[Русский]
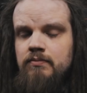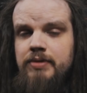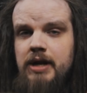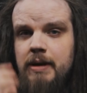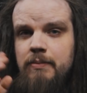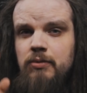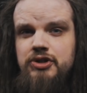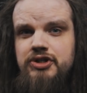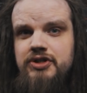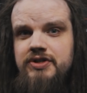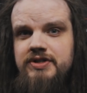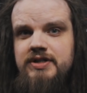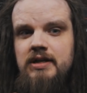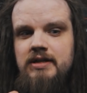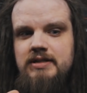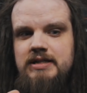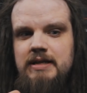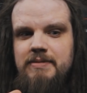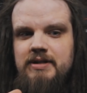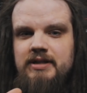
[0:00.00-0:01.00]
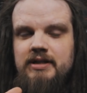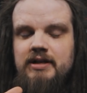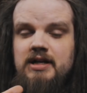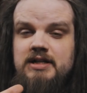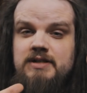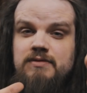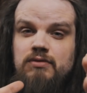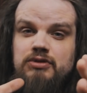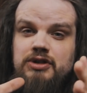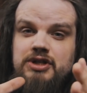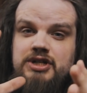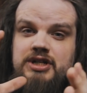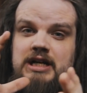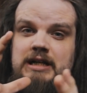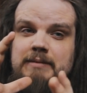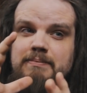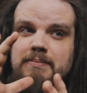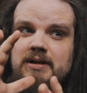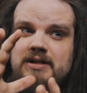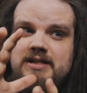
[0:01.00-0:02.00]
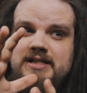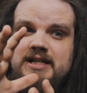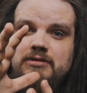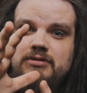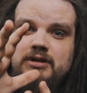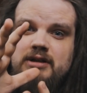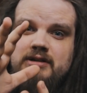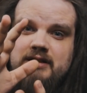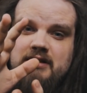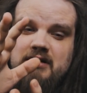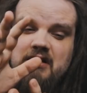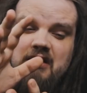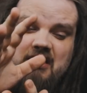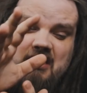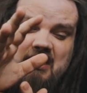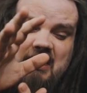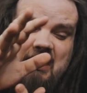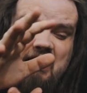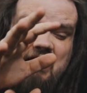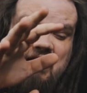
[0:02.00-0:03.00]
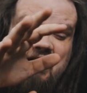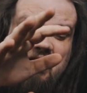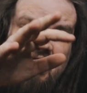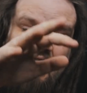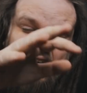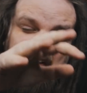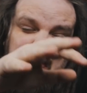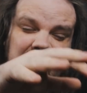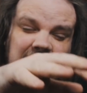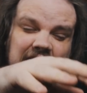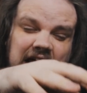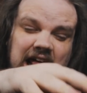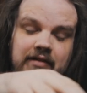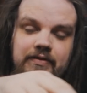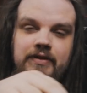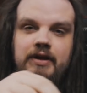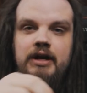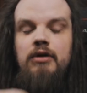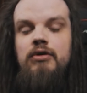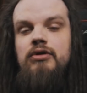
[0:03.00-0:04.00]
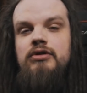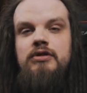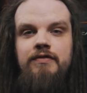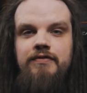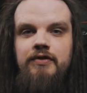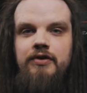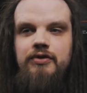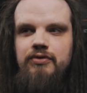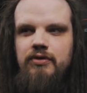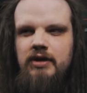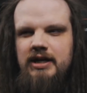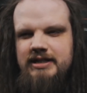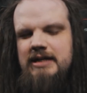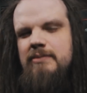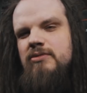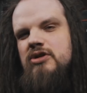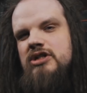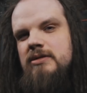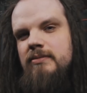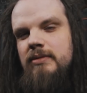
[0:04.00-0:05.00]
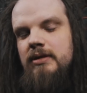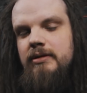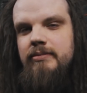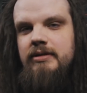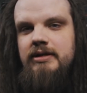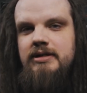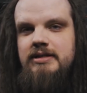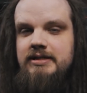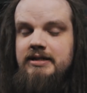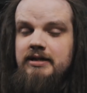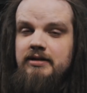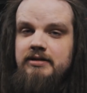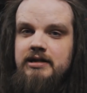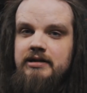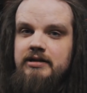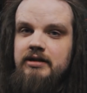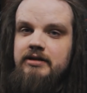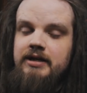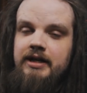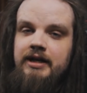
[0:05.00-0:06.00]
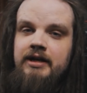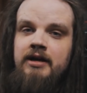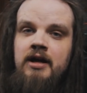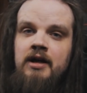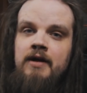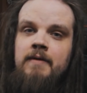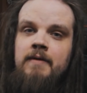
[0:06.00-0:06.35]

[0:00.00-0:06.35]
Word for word: Прям очень сильно заметно, как звук начинает ползти куда-то на ну, какую-то фигню, хотя можно было бы сделать этот крик